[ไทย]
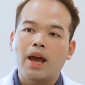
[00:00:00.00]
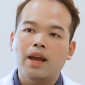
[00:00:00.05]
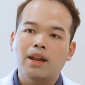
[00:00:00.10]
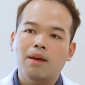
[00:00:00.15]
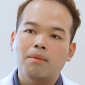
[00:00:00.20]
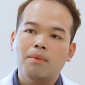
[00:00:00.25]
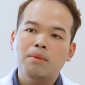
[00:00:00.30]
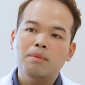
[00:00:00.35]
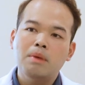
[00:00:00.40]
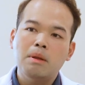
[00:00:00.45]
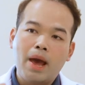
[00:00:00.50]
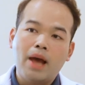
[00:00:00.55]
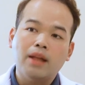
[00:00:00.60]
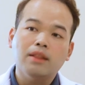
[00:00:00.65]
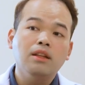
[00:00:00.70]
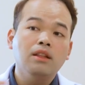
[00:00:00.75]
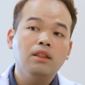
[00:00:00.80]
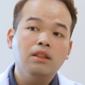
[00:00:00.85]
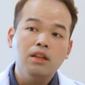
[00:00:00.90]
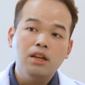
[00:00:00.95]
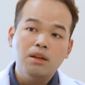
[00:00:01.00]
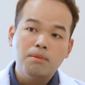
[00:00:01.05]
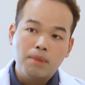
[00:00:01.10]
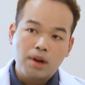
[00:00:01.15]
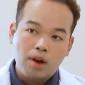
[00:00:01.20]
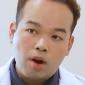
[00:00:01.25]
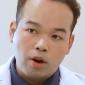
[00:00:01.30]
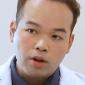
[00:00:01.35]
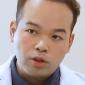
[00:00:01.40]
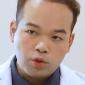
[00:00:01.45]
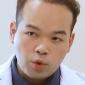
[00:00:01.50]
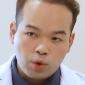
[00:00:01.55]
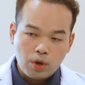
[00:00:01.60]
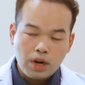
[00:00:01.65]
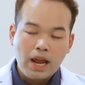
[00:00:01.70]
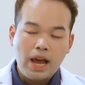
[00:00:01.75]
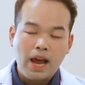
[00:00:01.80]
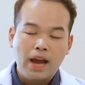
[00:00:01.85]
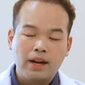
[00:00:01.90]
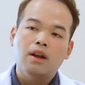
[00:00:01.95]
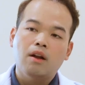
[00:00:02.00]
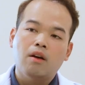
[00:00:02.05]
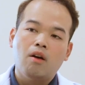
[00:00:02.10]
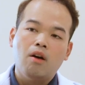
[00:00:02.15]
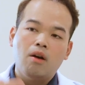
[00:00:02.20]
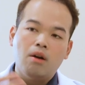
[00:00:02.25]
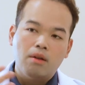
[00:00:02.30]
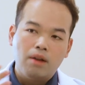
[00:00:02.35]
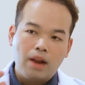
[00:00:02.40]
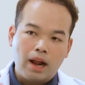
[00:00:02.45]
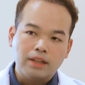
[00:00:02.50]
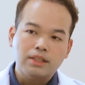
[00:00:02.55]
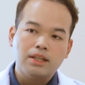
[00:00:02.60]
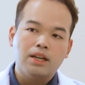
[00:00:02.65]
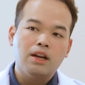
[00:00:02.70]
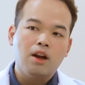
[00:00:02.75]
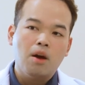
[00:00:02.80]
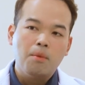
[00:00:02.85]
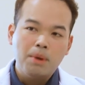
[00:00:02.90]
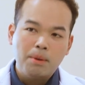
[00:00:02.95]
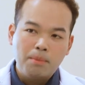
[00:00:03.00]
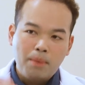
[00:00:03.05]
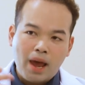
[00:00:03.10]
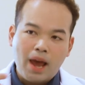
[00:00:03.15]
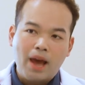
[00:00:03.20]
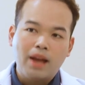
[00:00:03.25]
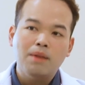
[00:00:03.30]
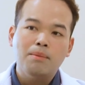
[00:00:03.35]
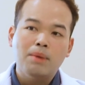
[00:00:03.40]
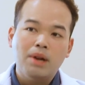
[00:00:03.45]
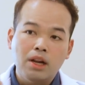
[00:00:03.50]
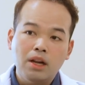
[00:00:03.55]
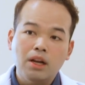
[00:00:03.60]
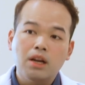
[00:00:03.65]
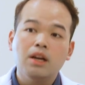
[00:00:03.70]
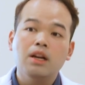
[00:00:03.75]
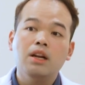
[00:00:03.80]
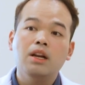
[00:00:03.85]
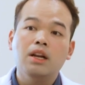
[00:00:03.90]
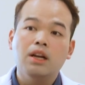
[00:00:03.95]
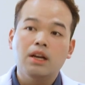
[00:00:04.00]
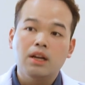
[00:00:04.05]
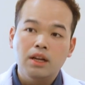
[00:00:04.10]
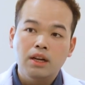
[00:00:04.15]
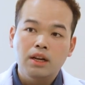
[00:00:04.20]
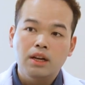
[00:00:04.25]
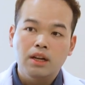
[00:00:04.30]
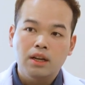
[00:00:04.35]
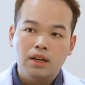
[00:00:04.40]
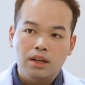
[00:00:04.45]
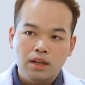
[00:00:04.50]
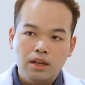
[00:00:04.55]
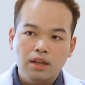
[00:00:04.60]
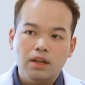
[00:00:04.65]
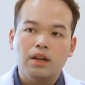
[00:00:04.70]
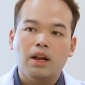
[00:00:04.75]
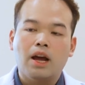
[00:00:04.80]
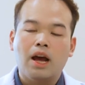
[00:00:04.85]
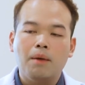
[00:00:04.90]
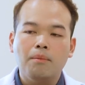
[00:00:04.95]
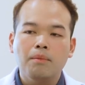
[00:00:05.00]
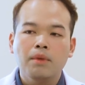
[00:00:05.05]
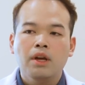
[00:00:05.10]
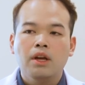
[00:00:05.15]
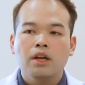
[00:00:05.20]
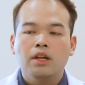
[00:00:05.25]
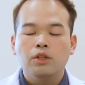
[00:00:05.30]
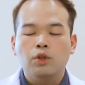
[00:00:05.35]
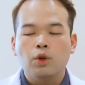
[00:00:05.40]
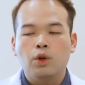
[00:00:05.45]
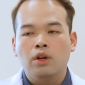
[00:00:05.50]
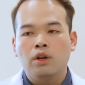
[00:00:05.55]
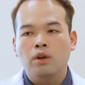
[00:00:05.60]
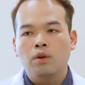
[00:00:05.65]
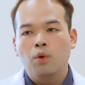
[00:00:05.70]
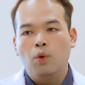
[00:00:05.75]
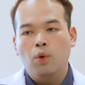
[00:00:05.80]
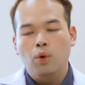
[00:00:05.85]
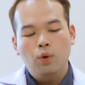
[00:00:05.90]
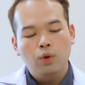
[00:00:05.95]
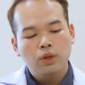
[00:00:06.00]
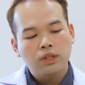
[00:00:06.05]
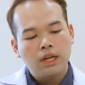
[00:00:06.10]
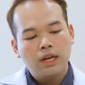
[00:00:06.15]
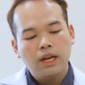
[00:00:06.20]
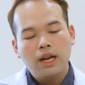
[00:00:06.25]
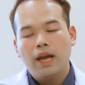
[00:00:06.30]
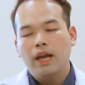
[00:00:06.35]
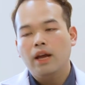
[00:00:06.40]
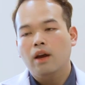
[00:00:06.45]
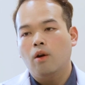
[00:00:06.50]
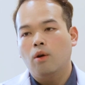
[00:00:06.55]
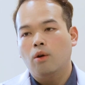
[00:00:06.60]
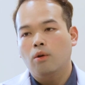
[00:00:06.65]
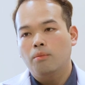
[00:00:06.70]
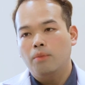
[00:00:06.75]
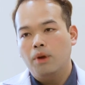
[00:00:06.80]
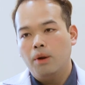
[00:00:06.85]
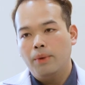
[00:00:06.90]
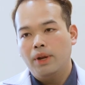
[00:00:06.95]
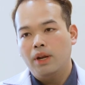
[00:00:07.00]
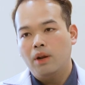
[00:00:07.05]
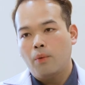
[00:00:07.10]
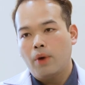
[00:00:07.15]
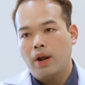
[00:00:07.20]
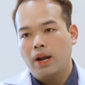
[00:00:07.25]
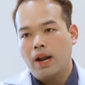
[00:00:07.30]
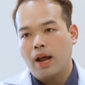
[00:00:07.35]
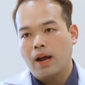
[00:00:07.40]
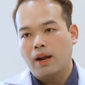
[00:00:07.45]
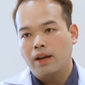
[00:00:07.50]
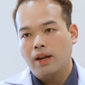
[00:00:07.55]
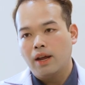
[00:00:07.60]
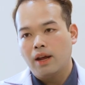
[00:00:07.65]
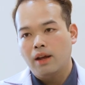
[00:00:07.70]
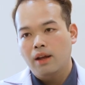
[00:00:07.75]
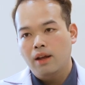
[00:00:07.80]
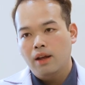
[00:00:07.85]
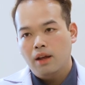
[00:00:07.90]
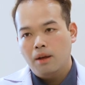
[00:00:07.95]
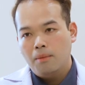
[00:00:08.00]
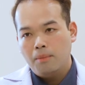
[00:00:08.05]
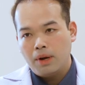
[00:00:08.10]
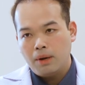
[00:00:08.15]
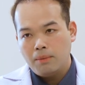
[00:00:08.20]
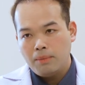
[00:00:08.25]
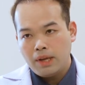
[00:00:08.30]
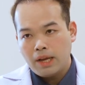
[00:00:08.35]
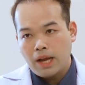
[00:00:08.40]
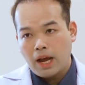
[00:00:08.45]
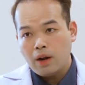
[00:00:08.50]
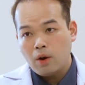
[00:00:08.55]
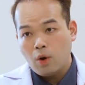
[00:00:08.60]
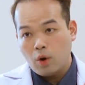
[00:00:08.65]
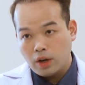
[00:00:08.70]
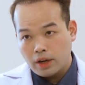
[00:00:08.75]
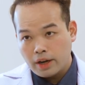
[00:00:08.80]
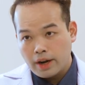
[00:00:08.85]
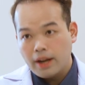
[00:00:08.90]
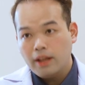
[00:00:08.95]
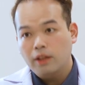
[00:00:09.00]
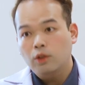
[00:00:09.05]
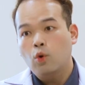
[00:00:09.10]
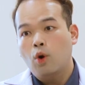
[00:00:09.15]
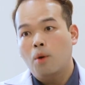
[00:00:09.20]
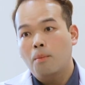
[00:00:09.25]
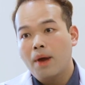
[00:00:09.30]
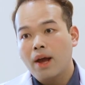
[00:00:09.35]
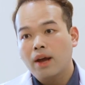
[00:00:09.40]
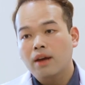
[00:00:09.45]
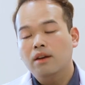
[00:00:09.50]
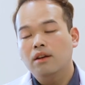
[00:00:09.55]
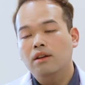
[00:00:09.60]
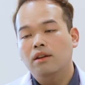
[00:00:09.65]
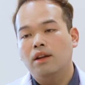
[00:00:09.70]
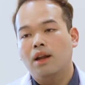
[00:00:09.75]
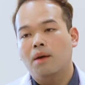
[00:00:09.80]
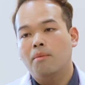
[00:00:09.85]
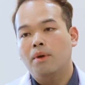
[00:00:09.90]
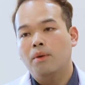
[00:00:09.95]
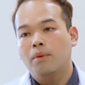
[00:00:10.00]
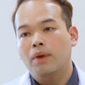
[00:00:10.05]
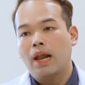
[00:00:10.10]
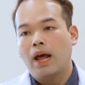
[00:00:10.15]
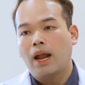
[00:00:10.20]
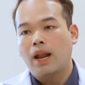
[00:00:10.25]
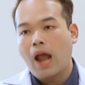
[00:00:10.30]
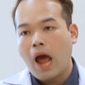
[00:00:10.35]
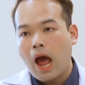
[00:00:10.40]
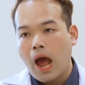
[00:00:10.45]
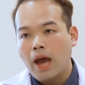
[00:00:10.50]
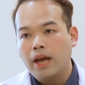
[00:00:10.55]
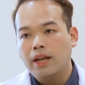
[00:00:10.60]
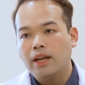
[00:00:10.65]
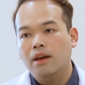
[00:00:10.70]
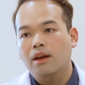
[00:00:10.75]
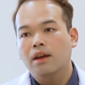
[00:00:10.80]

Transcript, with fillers: ย ทำให้มีแผลตื้นๆ มาก่อนช่วงแรกแล้วก็หลังจากนั้นก็เป็นแผลที่มันลึกขึ้นลึกขึ้นลึกขึ้นนะครับจนหูรูดชั้นในของบริเวณทวารหนักเนี่ยมันมีการหดเกรงตัวมากขึ้นทำให้เวลาถ่าย